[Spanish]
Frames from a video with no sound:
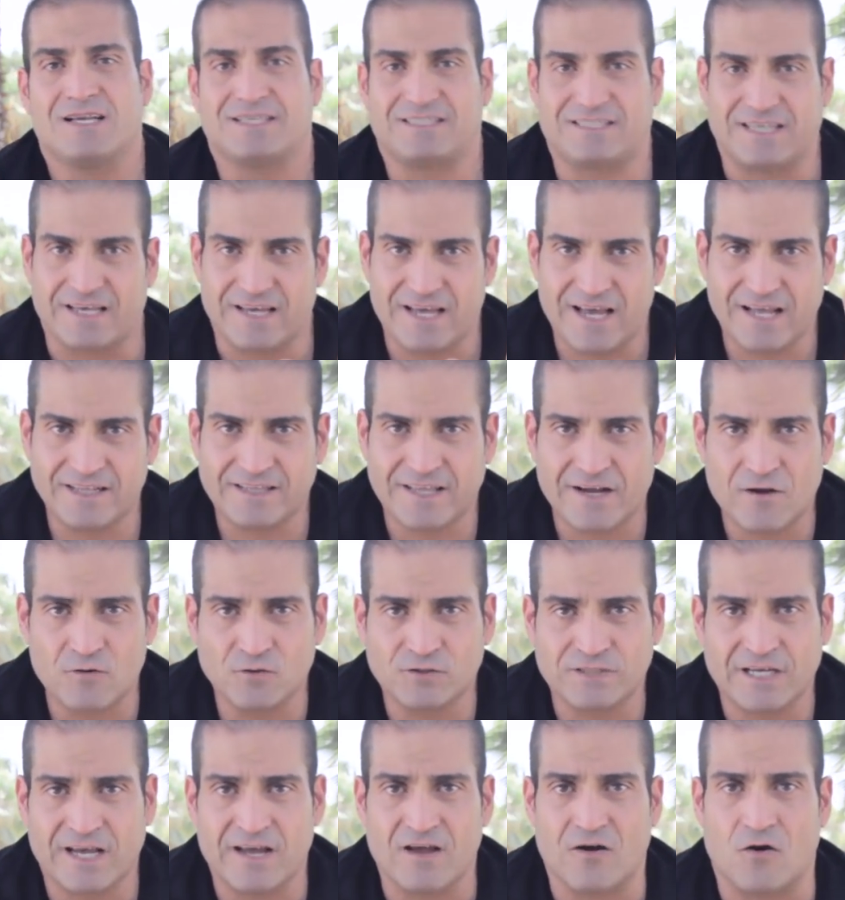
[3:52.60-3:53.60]
Siguiente
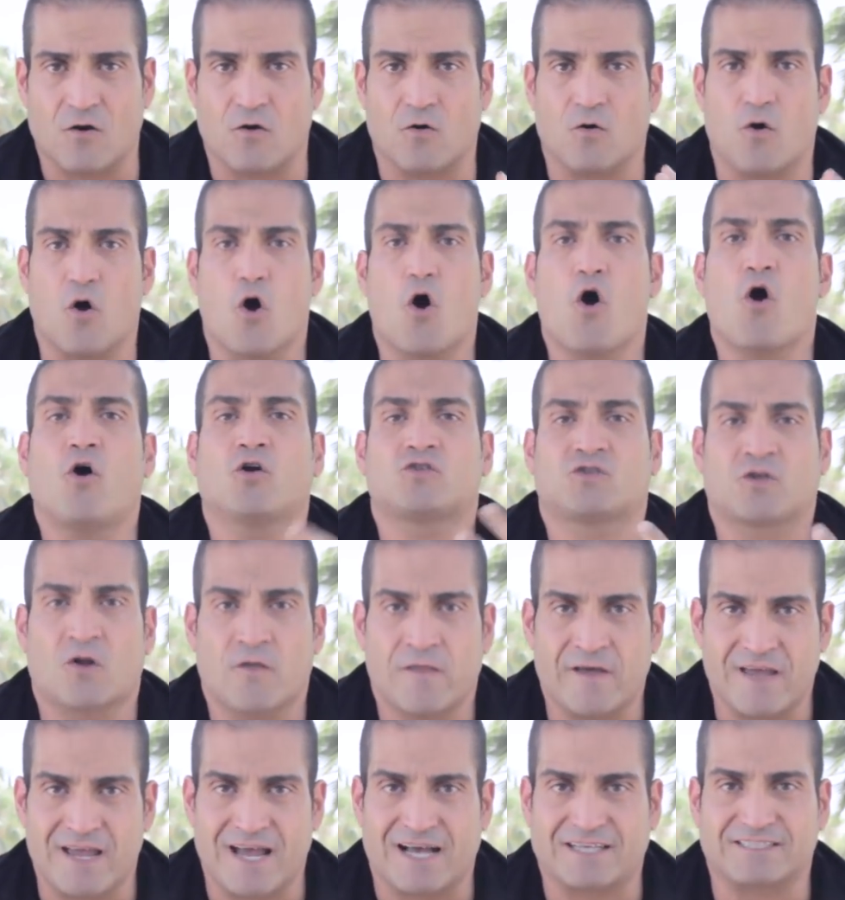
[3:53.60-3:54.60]
consejo,
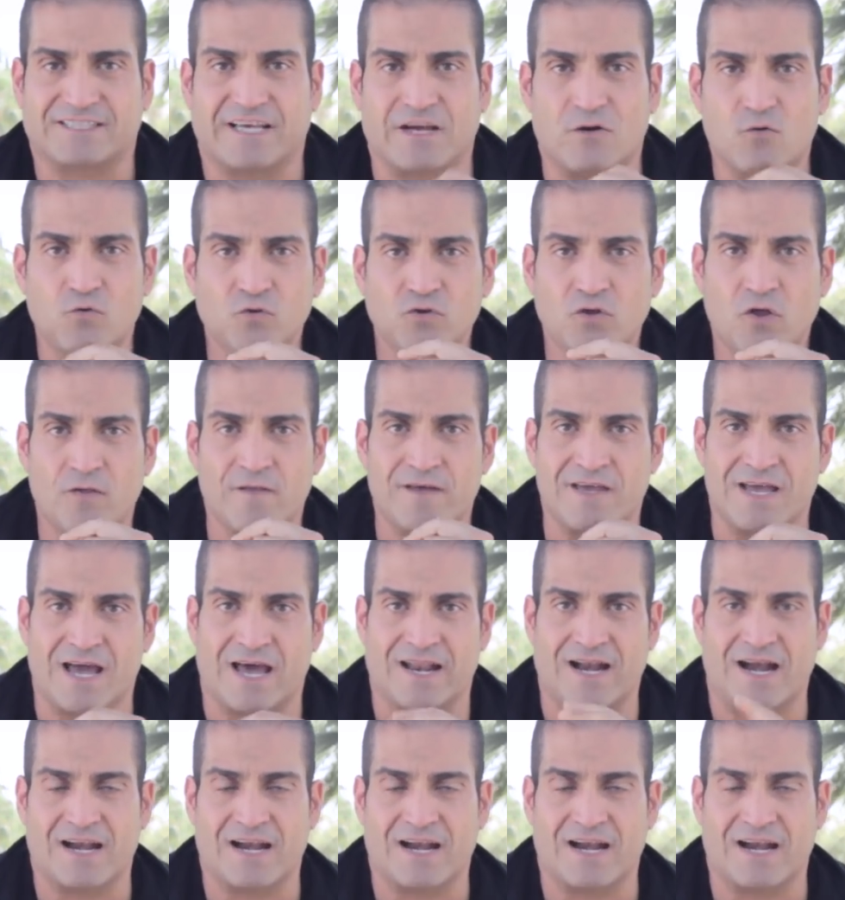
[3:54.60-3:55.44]
otro día, segundo día.